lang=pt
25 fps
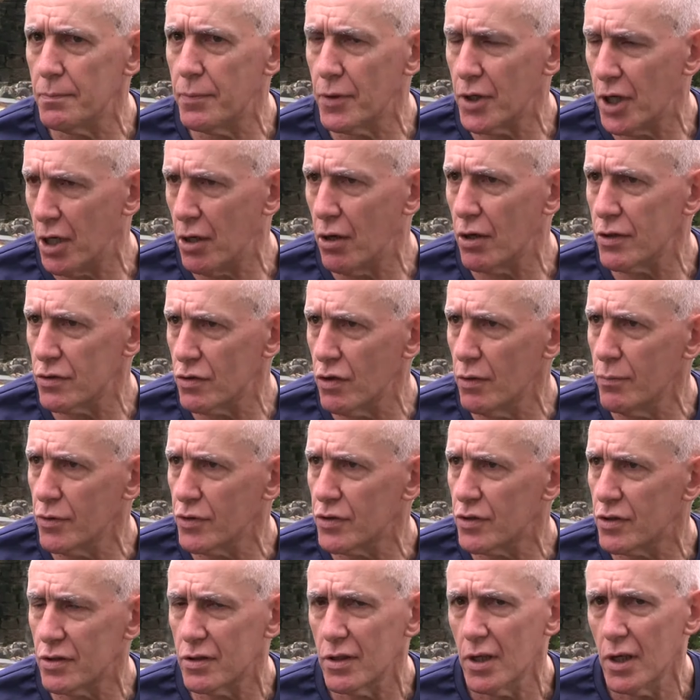porque nós
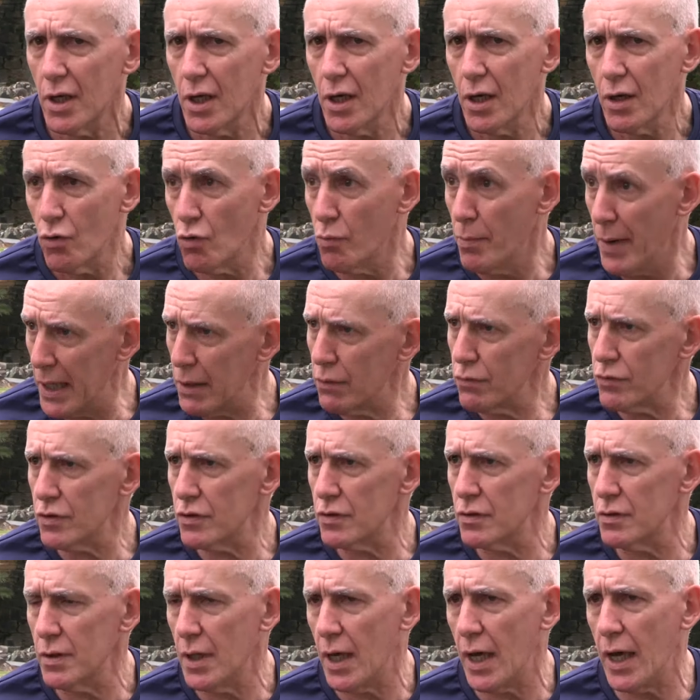somos
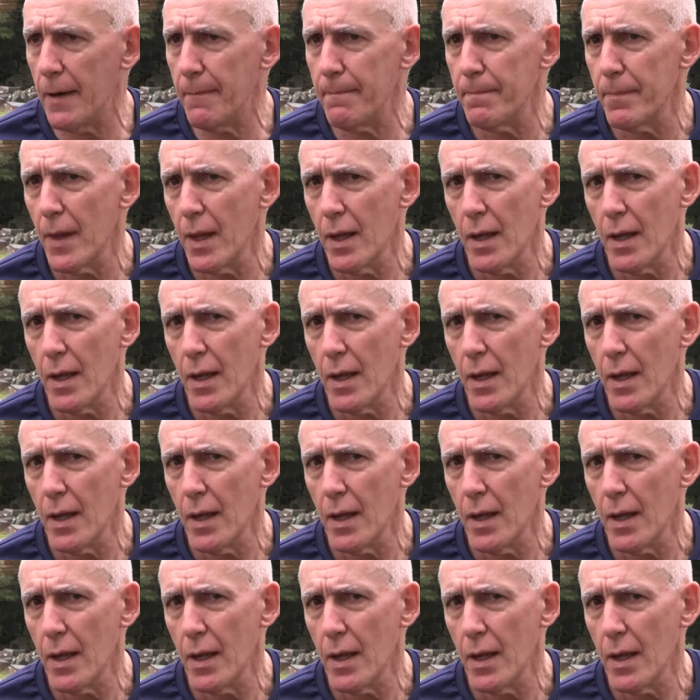humanos, né?